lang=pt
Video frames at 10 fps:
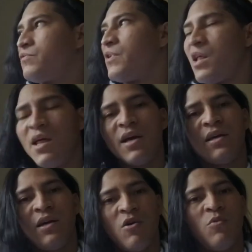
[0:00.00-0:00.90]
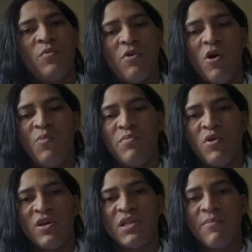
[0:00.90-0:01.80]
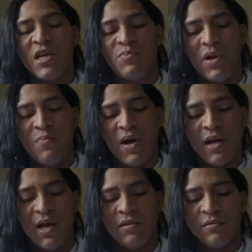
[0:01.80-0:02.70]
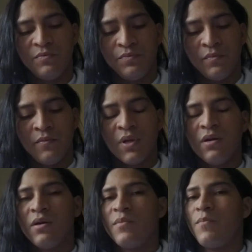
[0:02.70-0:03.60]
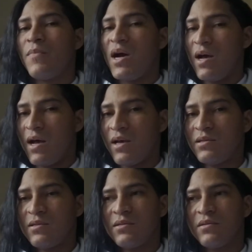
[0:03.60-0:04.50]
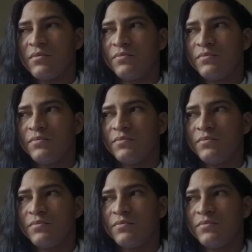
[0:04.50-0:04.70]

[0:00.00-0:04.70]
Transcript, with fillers: falar que é o, qual é o b-boy que está mais preparado. Mas